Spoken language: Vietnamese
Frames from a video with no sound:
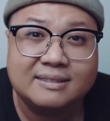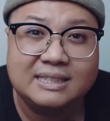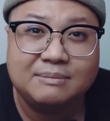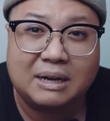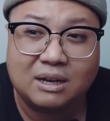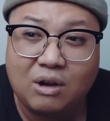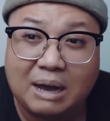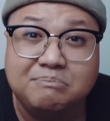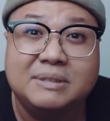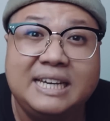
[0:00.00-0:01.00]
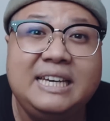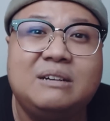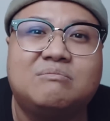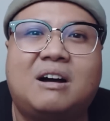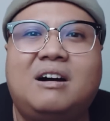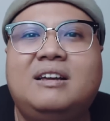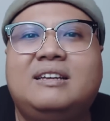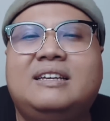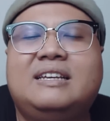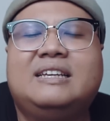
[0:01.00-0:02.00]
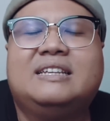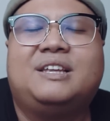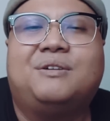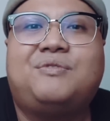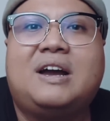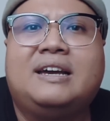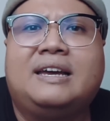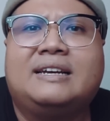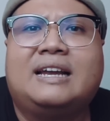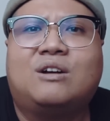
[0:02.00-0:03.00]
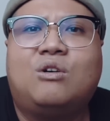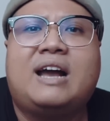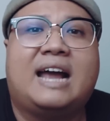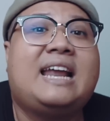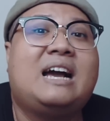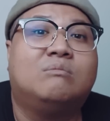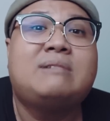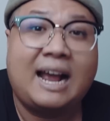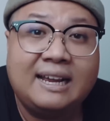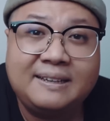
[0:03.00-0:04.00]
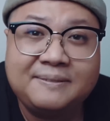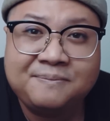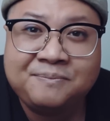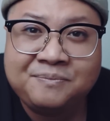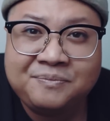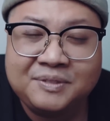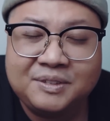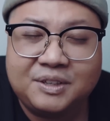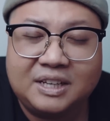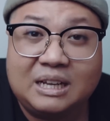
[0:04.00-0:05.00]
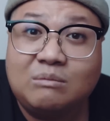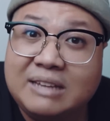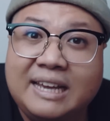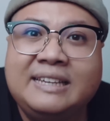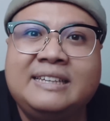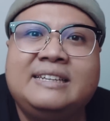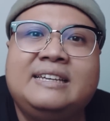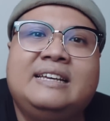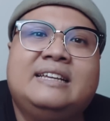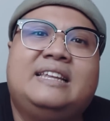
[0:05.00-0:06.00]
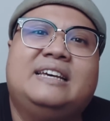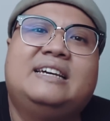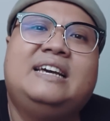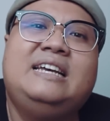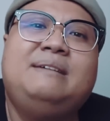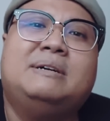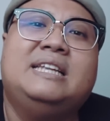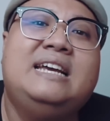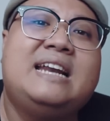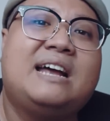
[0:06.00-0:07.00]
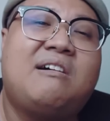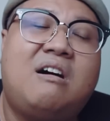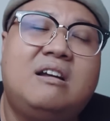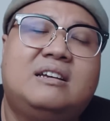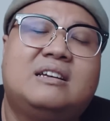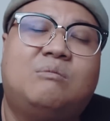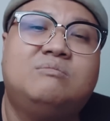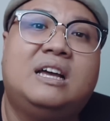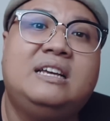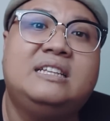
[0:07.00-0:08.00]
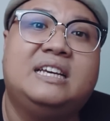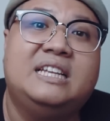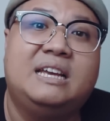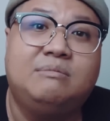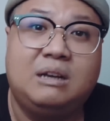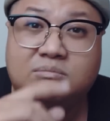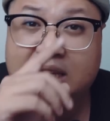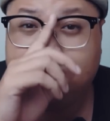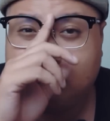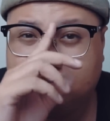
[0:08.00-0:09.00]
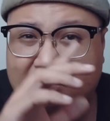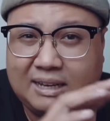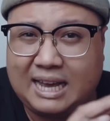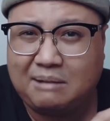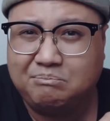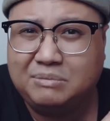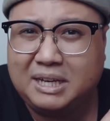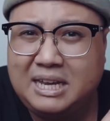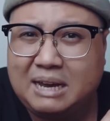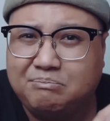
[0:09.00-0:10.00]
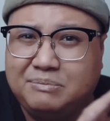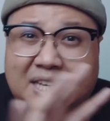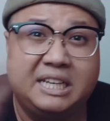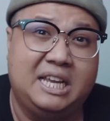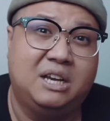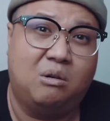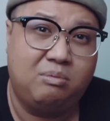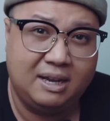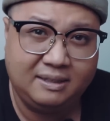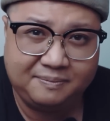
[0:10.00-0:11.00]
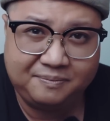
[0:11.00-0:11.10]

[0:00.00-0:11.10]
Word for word: nhưng mà có âm khí trong đó thì ông phát hiện là có khả năng ông thắng cho nên ông đi thì khi mà đi ra đó ông tới cái địa điểm đó ông thấy cái âm khí âm trì địa ngục hết